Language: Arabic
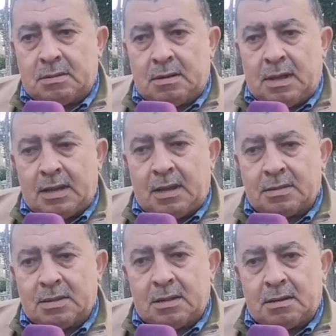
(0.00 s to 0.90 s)

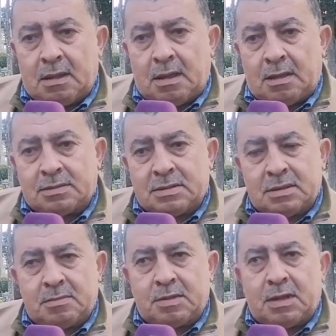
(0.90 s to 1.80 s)
الهيئه ديالنا
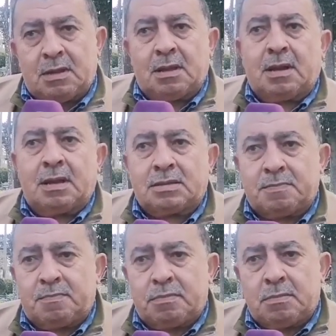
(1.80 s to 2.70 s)
التنظيم ديالنا
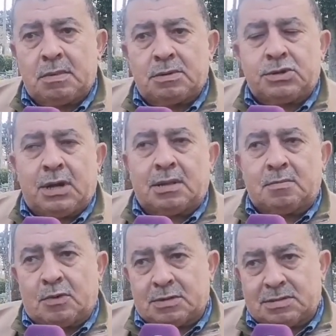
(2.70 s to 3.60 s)
كاتب الجهات
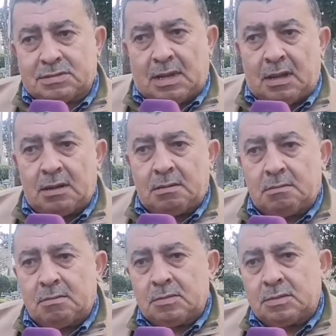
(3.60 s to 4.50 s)
المختصه
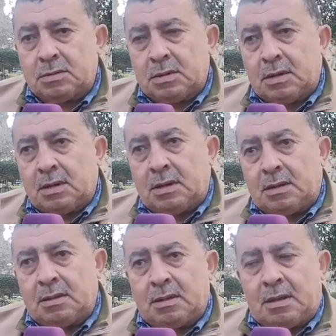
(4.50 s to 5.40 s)

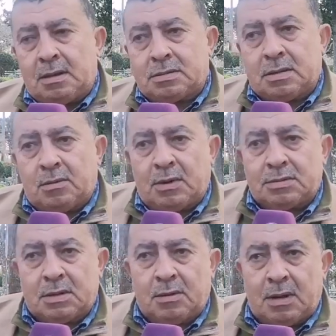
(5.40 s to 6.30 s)
آه، على
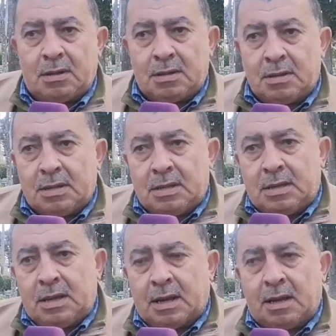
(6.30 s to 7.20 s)
سواء سواء
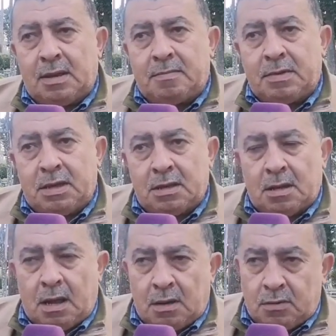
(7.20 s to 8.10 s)

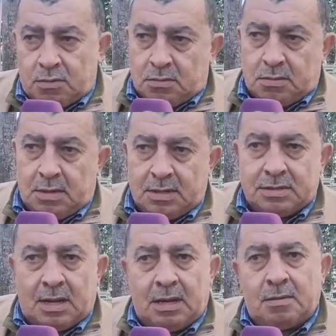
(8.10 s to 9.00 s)
اقليميا او
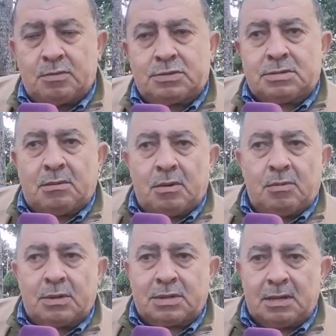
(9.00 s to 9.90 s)
حتى على المستوى
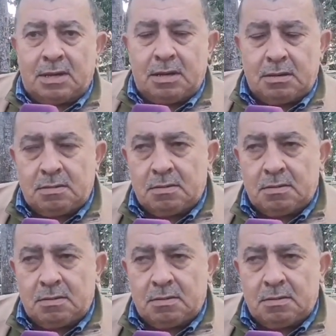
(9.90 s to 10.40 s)
الوطني